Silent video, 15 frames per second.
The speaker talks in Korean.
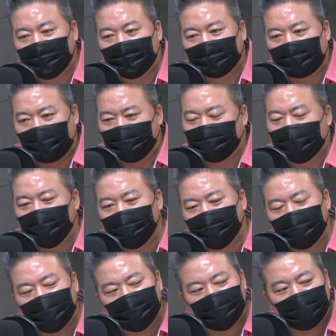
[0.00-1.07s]

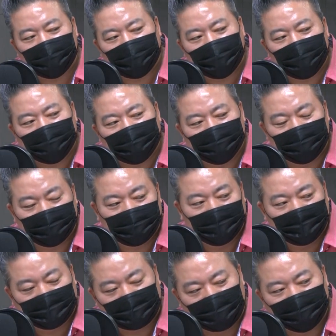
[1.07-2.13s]
감사원장인 최재형
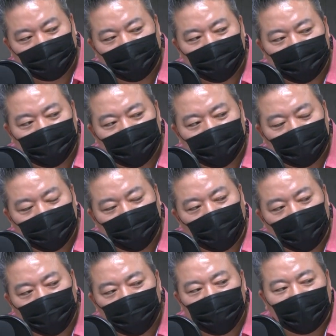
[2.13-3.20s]
감사원장이
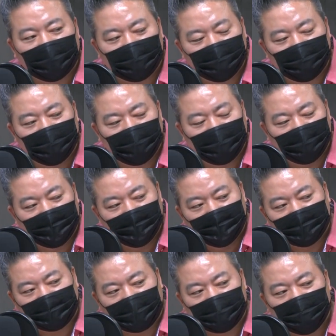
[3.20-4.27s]
보수 야권의
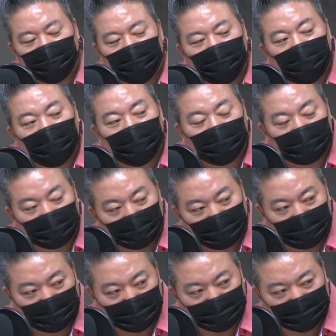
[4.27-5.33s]
대선 후보로도
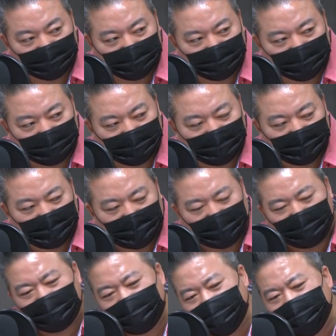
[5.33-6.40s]
거론되고 있거든요. 그러니까
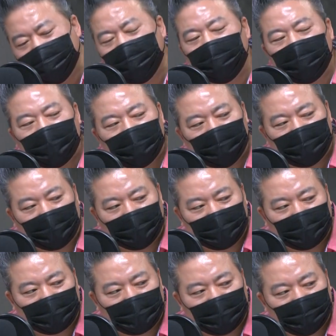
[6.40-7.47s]
아마 그런 이유 때문
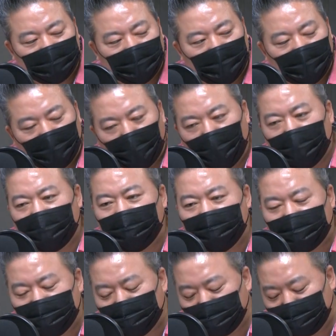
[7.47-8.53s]
아닌가라는 오해를
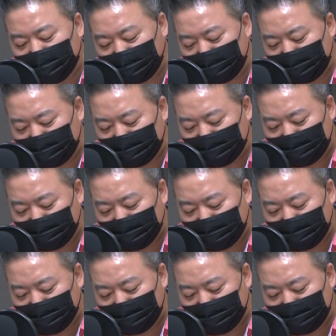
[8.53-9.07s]
살 수도 있는 것이죠.